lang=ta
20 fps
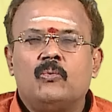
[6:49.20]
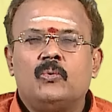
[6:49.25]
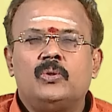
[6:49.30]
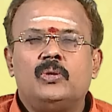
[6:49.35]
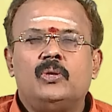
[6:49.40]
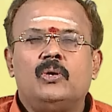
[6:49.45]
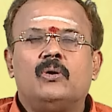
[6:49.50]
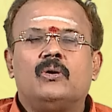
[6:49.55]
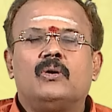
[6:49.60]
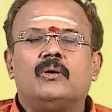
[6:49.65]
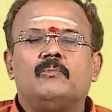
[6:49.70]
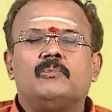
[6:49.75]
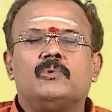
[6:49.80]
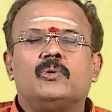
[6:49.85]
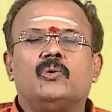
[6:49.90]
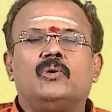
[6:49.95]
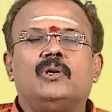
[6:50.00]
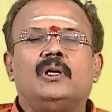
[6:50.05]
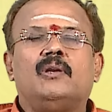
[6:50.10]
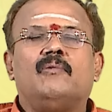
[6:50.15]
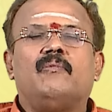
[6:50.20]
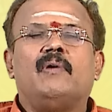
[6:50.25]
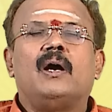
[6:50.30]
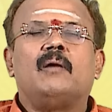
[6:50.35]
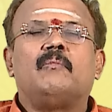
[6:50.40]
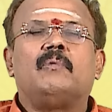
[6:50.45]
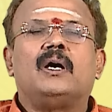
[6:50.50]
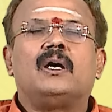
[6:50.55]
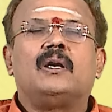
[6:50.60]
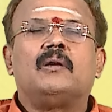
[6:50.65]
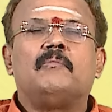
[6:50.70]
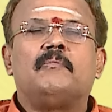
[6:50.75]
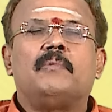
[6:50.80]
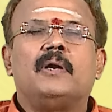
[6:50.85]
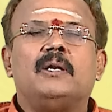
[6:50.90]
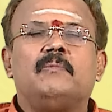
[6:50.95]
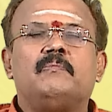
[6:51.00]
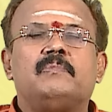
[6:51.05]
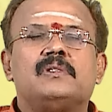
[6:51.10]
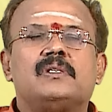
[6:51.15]
உத்தியோகம் தொழில் வியாபாரம்
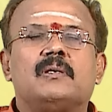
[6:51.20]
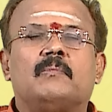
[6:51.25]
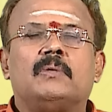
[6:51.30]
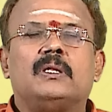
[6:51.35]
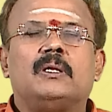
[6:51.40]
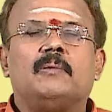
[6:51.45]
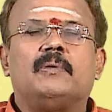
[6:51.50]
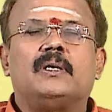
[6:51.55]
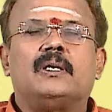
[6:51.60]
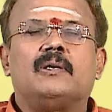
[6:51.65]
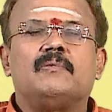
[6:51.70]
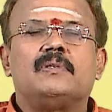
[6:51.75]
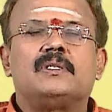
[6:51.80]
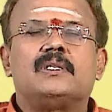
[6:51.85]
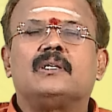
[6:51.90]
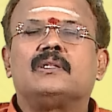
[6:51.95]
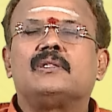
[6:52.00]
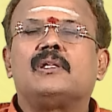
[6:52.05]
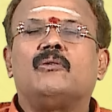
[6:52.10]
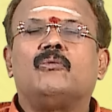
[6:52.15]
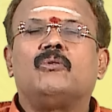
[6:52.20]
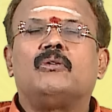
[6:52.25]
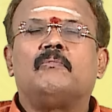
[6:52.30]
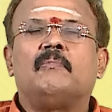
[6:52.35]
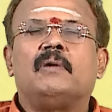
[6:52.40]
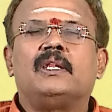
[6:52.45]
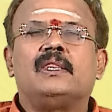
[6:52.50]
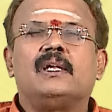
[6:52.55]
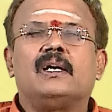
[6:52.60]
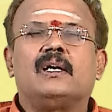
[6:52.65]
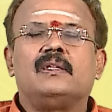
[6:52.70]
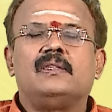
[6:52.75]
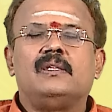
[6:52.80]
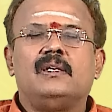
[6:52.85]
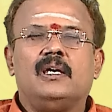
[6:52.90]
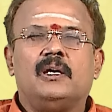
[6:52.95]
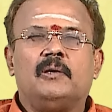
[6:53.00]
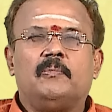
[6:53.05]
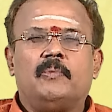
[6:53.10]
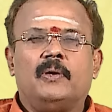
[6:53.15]
படிப்பு சம்பந்தப்பட்ட விஷயத்தில் ஒரு
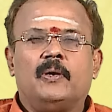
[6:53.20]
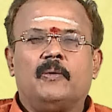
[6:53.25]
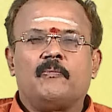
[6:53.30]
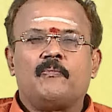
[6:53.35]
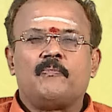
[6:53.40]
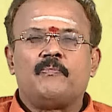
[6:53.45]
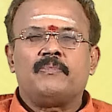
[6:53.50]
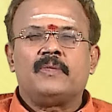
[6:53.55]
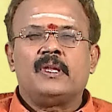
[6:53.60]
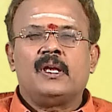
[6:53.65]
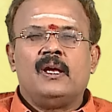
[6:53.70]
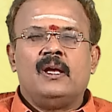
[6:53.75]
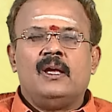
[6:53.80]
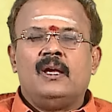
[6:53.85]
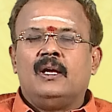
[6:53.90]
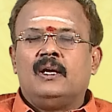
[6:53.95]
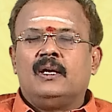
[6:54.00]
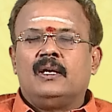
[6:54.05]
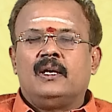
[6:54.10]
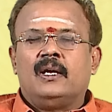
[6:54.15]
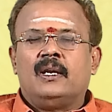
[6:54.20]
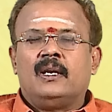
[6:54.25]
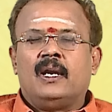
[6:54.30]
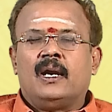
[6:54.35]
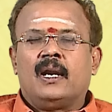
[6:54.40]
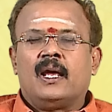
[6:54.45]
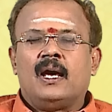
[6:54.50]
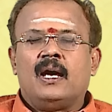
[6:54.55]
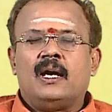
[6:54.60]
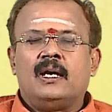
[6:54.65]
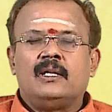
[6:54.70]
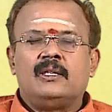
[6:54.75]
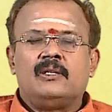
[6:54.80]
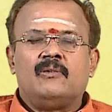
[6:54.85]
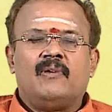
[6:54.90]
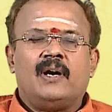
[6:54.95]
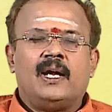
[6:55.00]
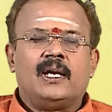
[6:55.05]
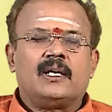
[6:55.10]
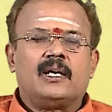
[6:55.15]
மந்தகதி ஏற்படும் என்னடா
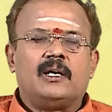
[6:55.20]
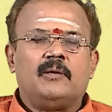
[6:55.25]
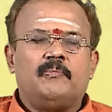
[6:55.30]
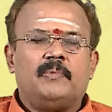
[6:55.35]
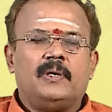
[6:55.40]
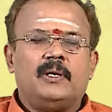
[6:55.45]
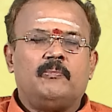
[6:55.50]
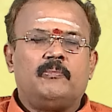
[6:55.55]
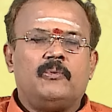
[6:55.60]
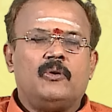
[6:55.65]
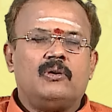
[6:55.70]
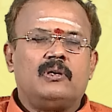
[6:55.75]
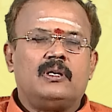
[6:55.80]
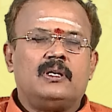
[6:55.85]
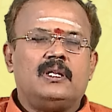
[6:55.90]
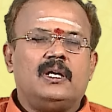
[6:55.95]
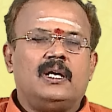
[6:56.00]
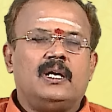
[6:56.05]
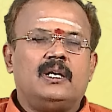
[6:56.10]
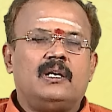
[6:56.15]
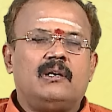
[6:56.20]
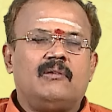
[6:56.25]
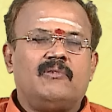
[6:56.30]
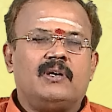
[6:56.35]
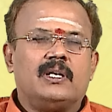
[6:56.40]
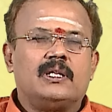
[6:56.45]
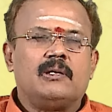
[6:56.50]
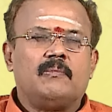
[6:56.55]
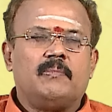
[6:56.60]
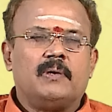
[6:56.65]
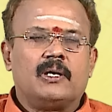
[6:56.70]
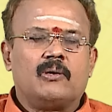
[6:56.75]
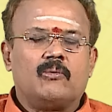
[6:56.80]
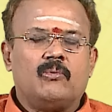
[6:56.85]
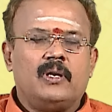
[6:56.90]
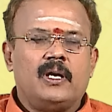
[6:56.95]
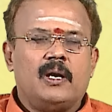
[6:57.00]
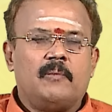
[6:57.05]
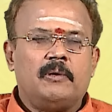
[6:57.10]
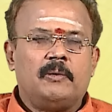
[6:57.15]
இது வாழ்க்கை இப்படி போகிறது என்று
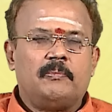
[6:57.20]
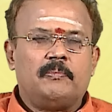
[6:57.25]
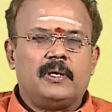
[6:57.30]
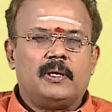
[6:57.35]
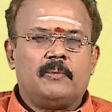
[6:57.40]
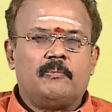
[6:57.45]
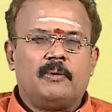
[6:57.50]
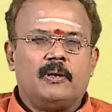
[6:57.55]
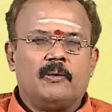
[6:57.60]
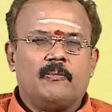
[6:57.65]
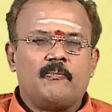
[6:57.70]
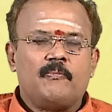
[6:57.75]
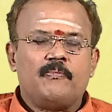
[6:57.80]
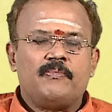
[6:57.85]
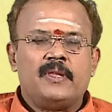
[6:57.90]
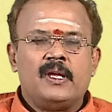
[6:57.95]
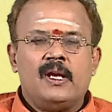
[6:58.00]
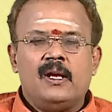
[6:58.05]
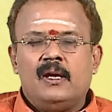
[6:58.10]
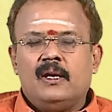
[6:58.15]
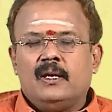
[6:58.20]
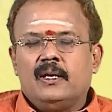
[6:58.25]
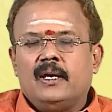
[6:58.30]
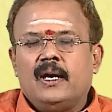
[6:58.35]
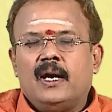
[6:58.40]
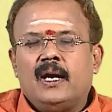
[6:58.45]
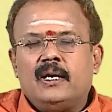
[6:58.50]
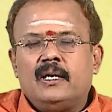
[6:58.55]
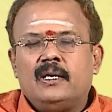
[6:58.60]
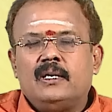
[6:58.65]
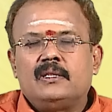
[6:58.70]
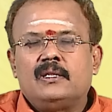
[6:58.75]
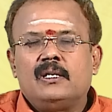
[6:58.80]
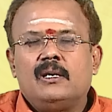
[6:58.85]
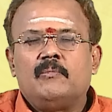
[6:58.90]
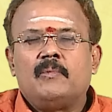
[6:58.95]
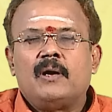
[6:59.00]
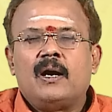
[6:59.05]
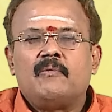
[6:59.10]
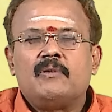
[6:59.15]
வருத்தப்படக்கூடிய அமைப்பு ஏற்படும்
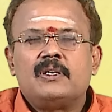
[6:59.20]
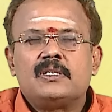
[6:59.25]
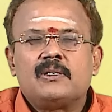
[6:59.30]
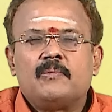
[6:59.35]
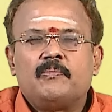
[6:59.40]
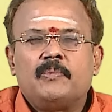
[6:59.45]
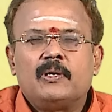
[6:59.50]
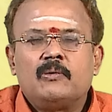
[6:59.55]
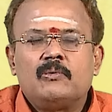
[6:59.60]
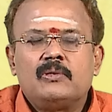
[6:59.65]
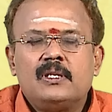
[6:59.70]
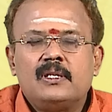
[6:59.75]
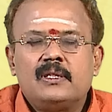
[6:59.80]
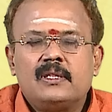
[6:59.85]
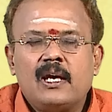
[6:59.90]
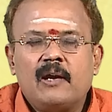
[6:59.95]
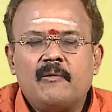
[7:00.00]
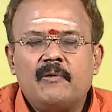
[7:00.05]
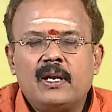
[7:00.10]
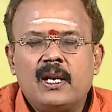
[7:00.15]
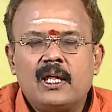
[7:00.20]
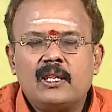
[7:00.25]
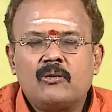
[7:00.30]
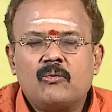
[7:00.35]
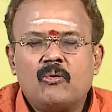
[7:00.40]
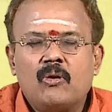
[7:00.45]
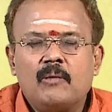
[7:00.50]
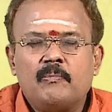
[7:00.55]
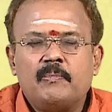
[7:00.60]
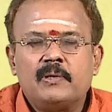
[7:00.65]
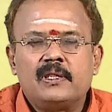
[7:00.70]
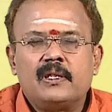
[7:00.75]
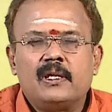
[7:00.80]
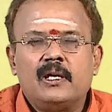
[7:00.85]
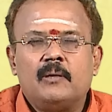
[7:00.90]
யாரிடத்திலும் ஆவேசப்படுவது தேவையில்லாத குழப்பத்தை